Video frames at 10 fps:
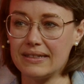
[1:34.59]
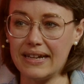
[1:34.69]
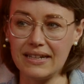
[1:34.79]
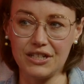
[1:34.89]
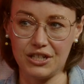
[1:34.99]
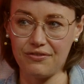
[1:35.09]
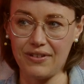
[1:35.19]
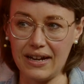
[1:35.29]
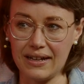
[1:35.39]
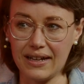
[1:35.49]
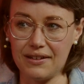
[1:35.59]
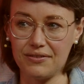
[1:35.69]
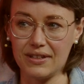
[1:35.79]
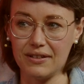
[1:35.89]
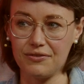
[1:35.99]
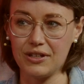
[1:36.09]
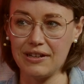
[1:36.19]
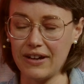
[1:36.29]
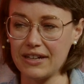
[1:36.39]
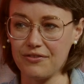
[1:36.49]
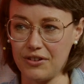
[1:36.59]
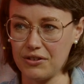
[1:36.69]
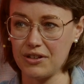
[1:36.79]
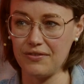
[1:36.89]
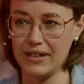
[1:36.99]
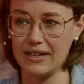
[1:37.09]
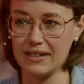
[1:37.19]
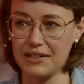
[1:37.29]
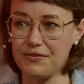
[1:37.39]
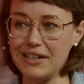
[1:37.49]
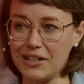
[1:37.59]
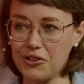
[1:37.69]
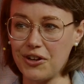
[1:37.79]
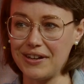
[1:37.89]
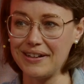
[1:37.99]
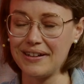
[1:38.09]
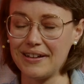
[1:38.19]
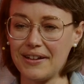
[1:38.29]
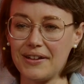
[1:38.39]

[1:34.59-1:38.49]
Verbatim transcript: technische Fachkräfte für Ilwerke VKW gewinnen können.